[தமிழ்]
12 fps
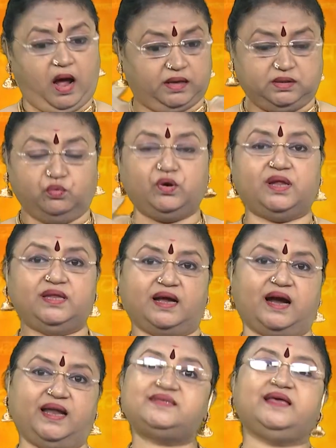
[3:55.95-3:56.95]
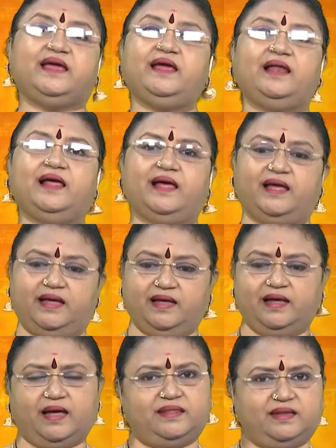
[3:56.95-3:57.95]
அதை விட அந்த கடைசியில்
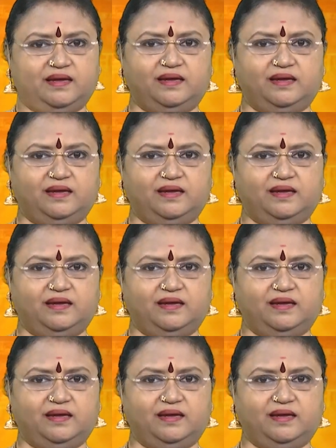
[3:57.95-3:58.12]
அந்த